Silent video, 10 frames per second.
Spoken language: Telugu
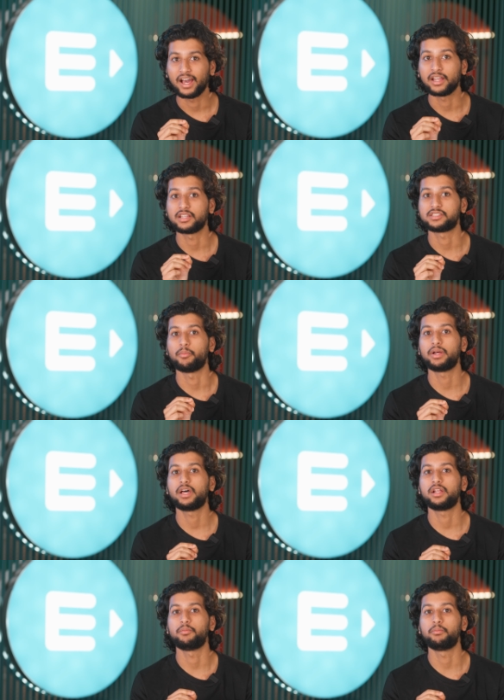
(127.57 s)
అన్న
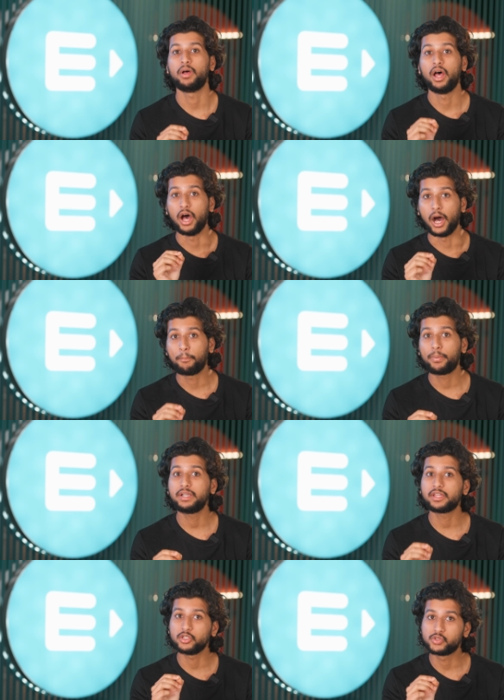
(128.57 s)
సమాధానం
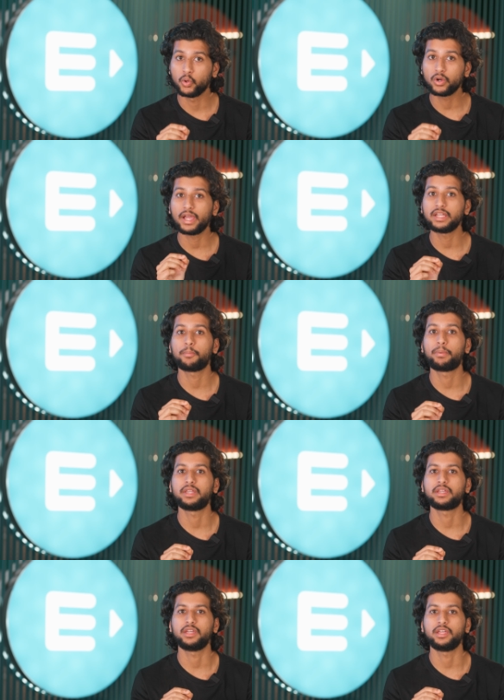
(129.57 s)
అప్పటికి జోక్
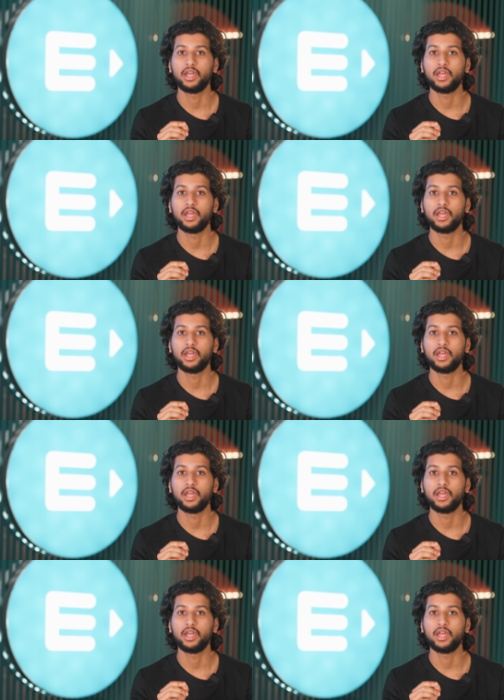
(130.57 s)
అయినప్పటికీ